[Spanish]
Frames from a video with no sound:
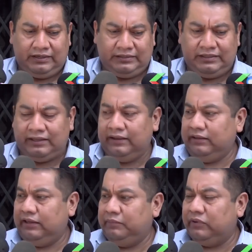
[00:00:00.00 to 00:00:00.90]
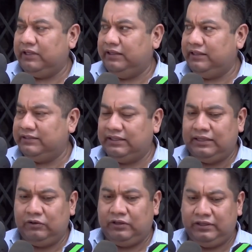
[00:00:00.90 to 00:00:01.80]
resaltante, importante que se
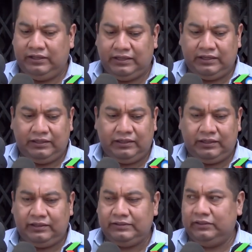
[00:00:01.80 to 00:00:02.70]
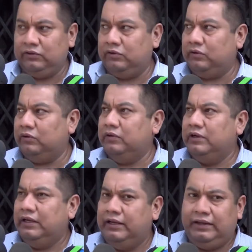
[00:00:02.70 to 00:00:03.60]
ha dado el día de ayer el señor
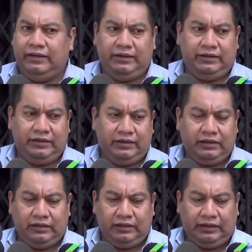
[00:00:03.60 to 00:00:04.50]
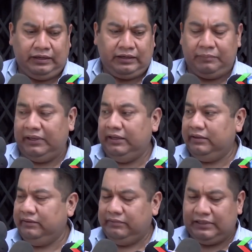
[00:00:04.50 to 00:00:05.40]
eh,
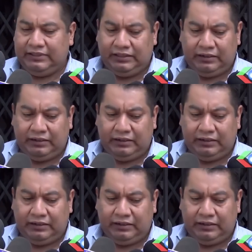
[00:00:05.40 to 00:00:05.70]
Camilla, así